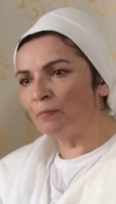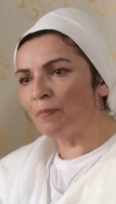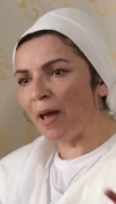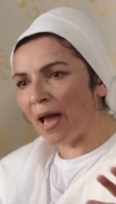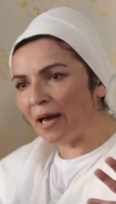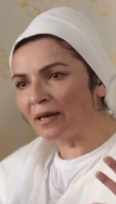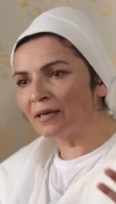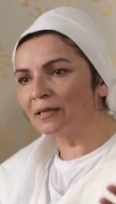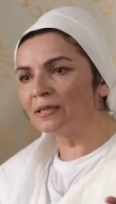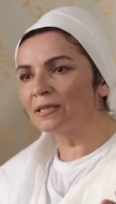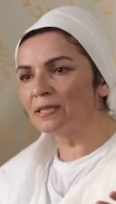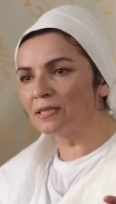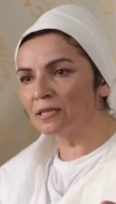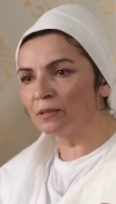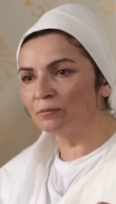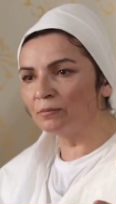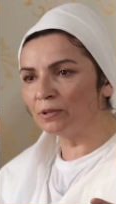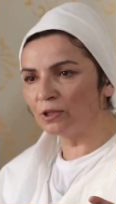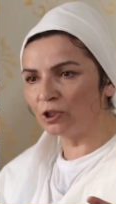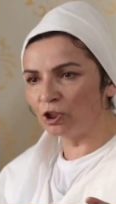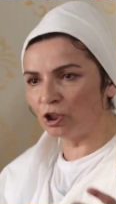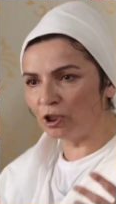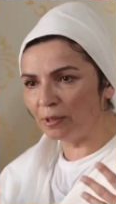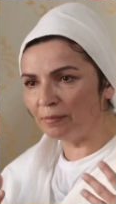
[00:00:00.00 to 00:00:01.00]
Hani ben
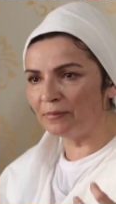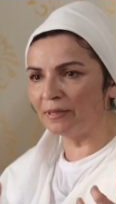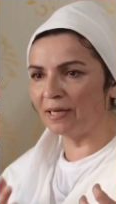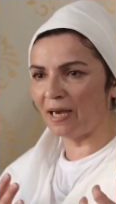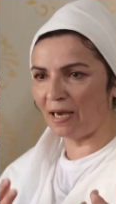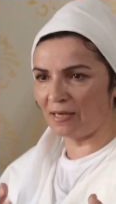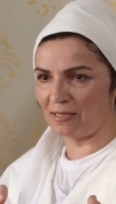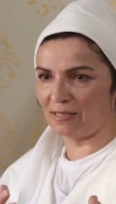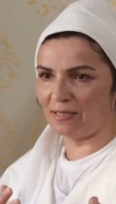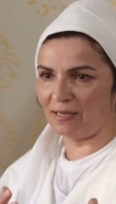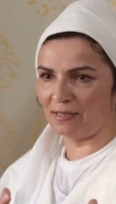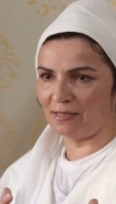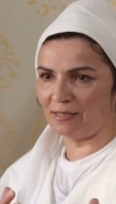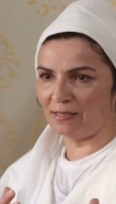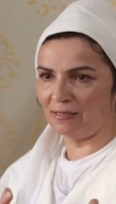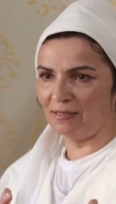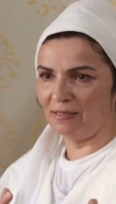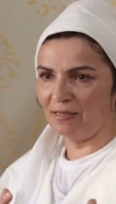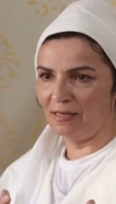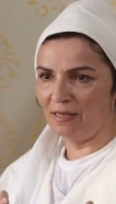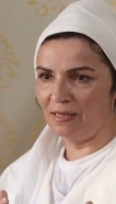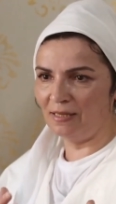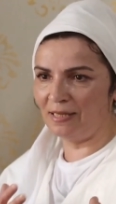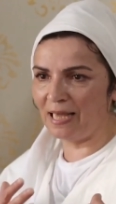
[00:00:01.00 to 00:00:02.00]
kızımı şimdi asas
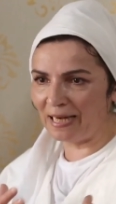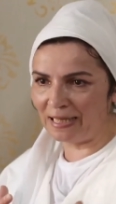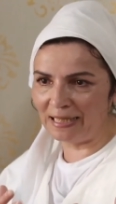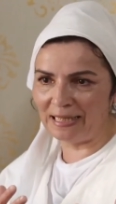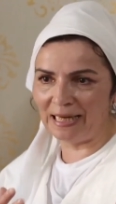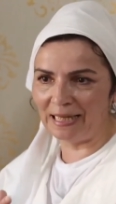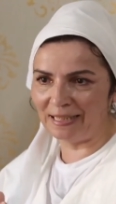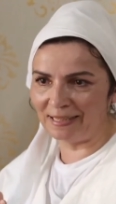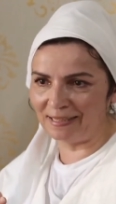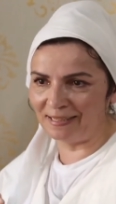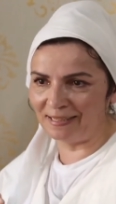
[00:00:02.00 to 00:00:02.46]
gelin